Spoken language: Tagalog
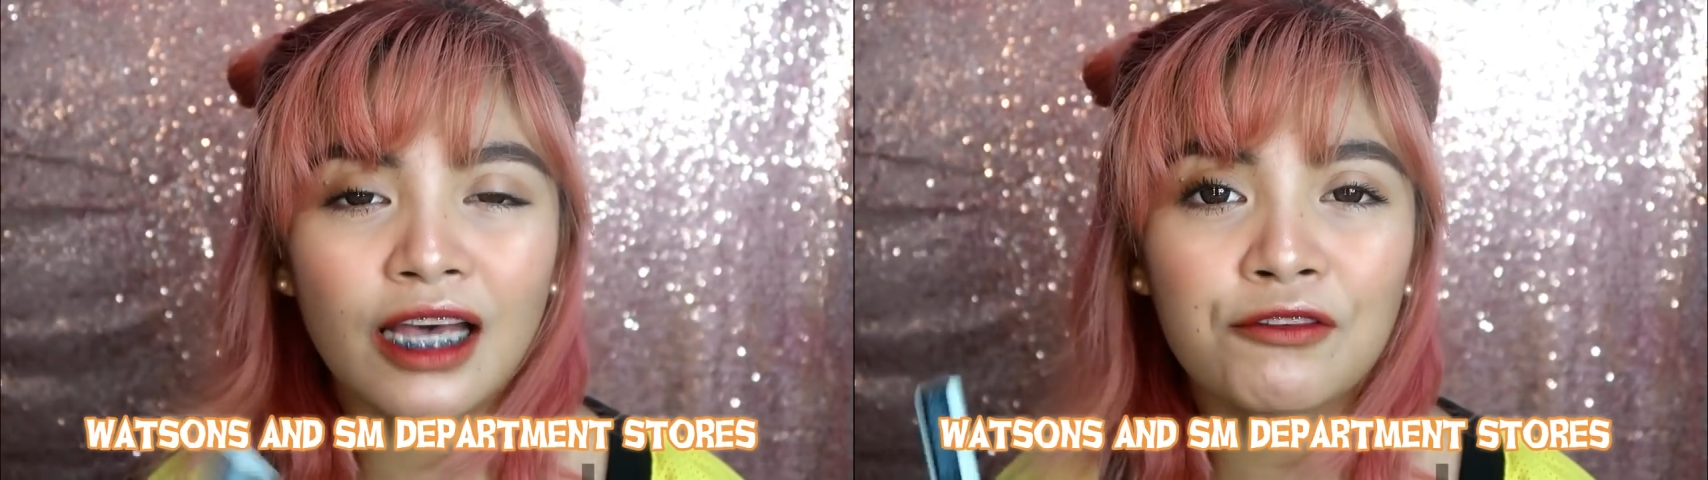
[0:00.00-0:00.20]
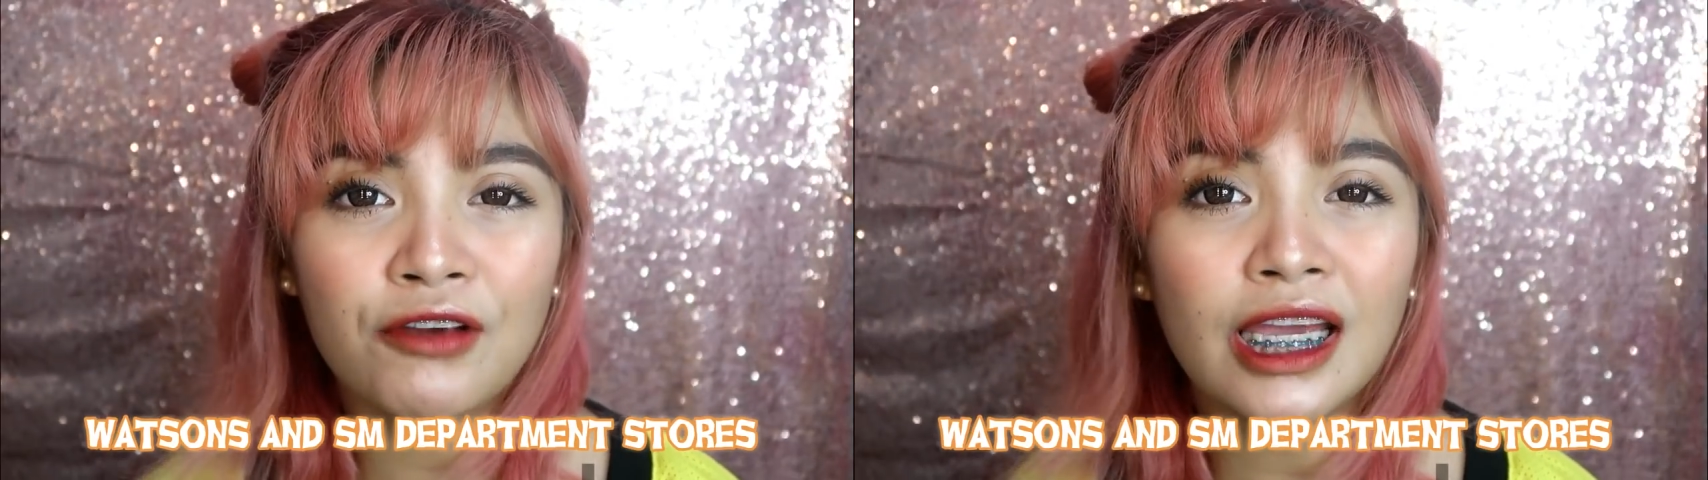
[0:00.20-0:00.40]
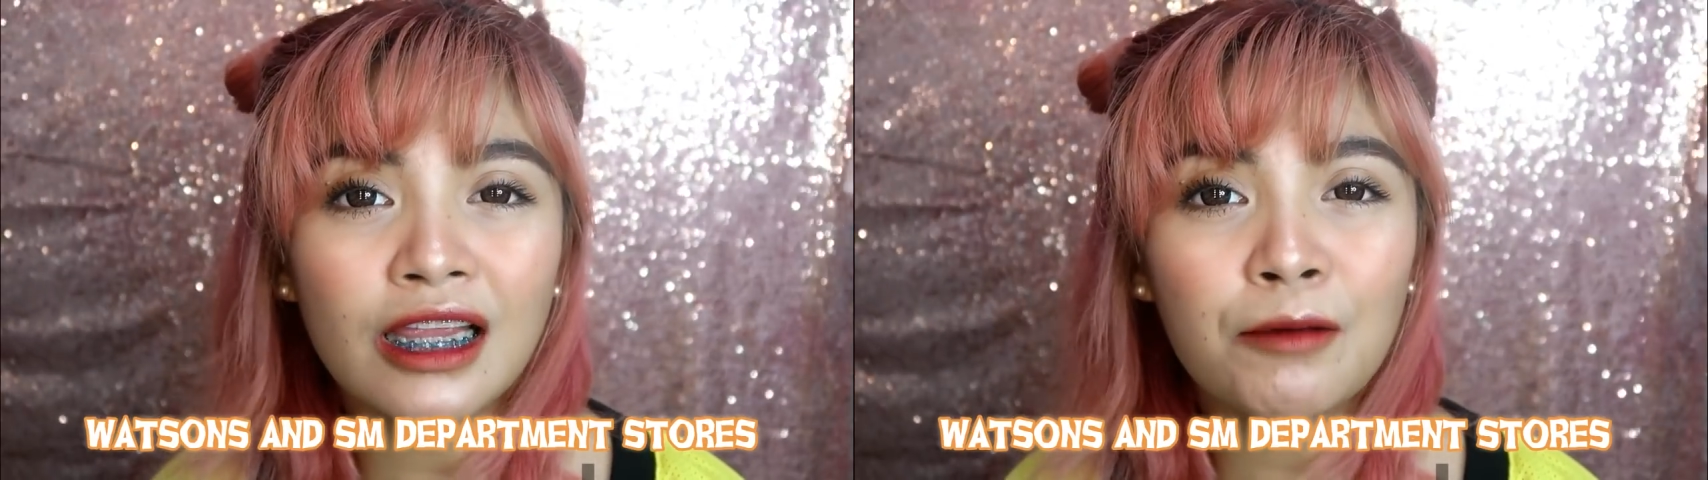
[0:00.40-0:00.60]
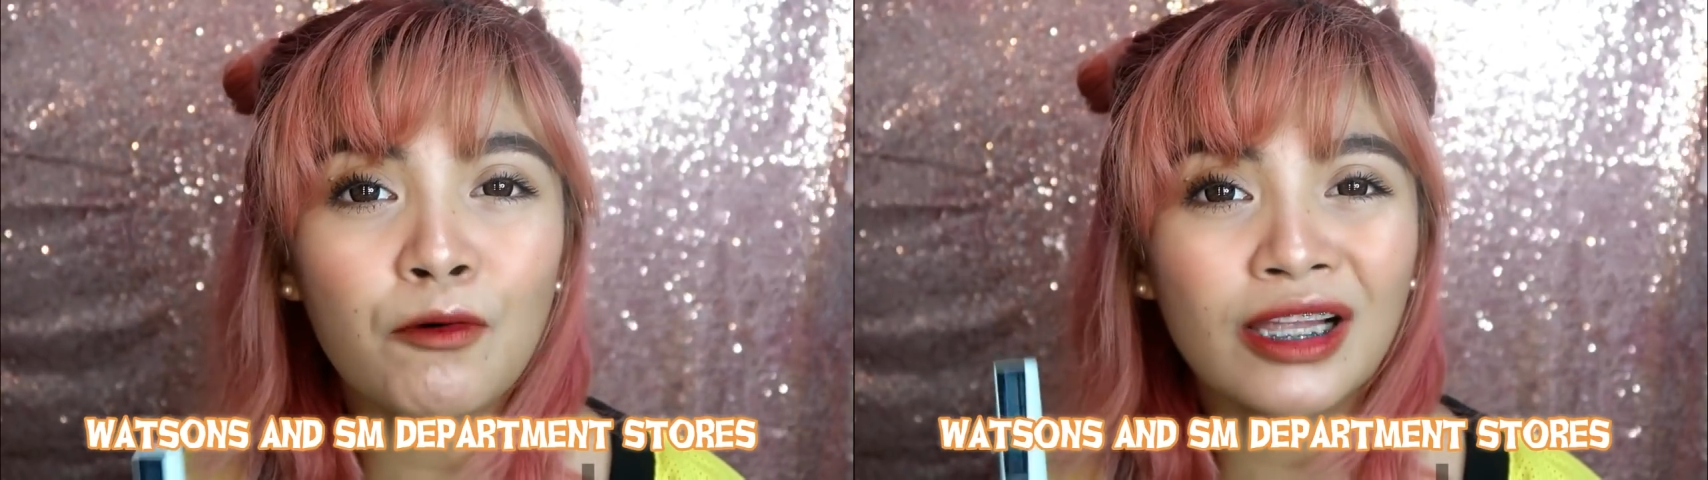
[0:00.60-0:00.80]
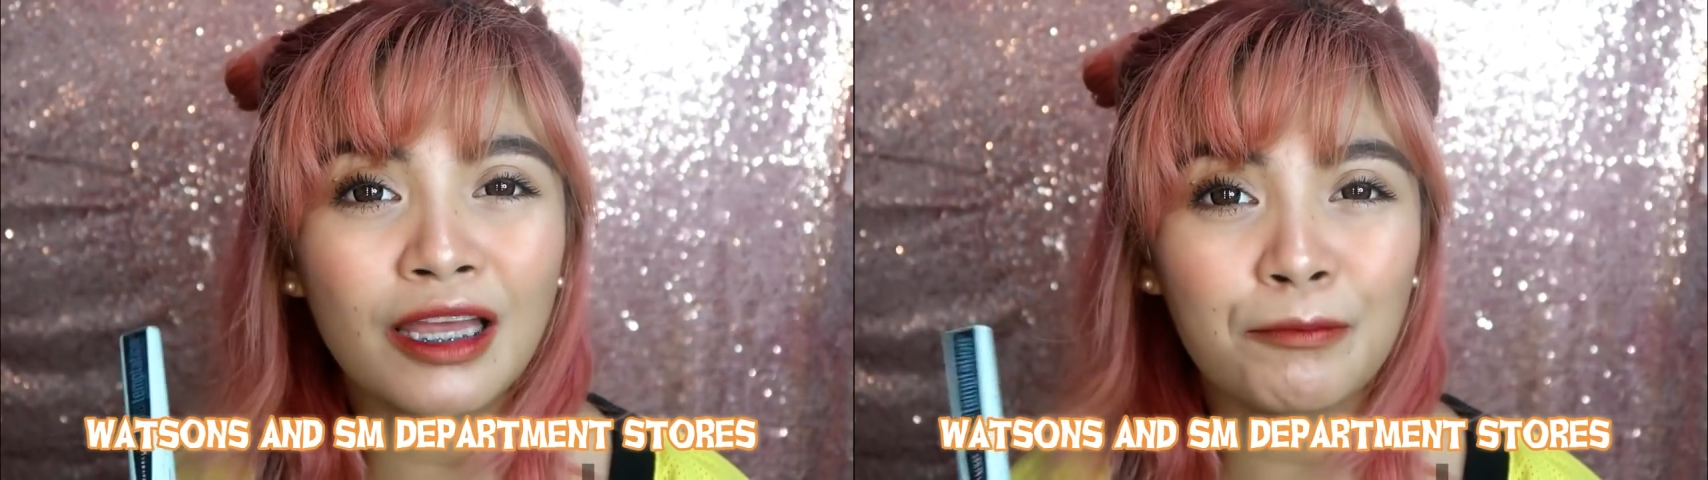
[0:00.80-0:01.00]

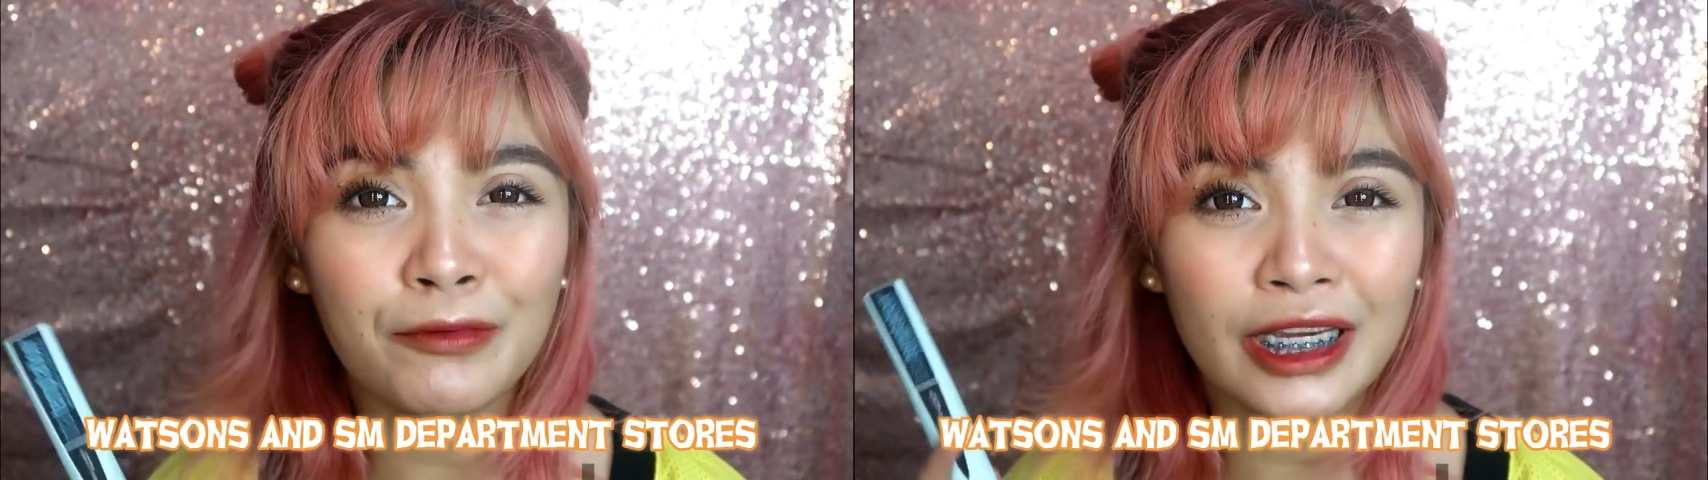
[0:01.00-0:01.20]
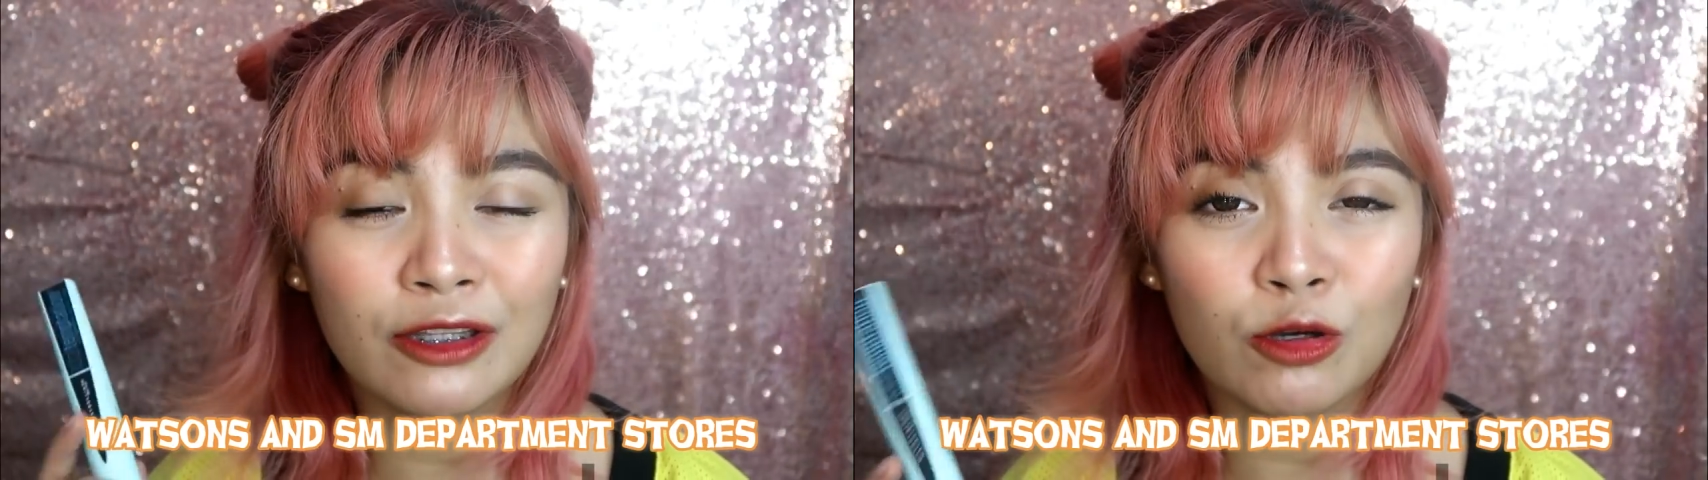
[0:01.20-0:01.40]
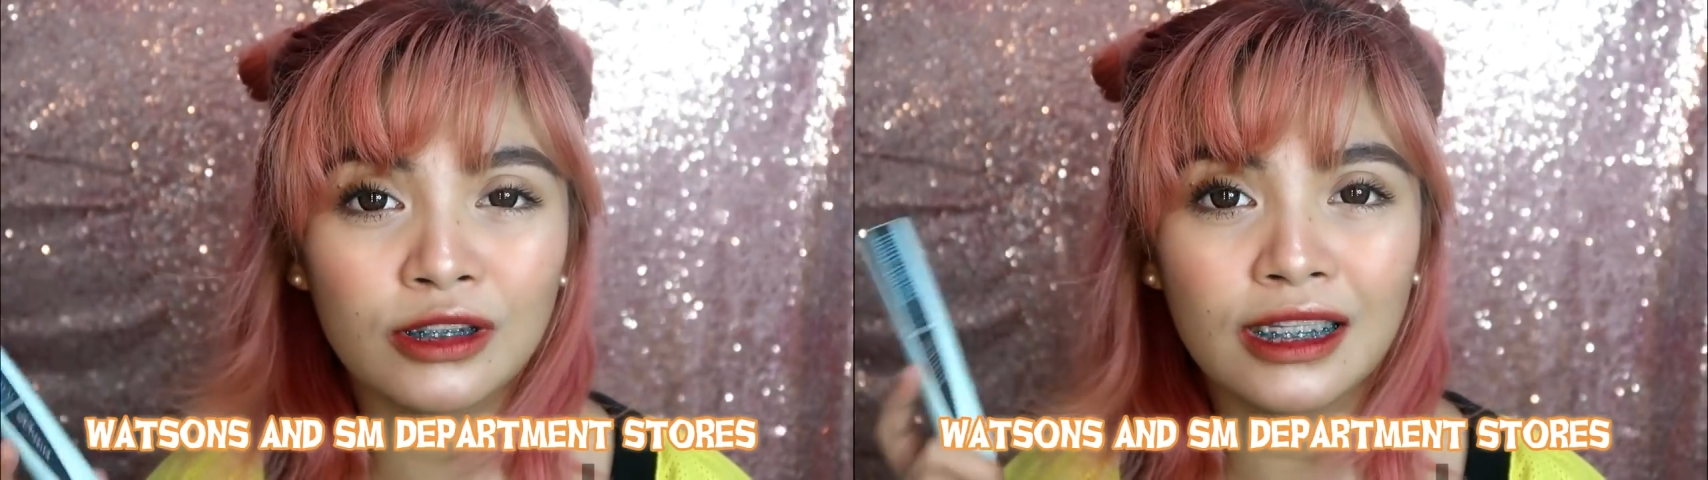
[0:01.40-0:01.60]
available na po ito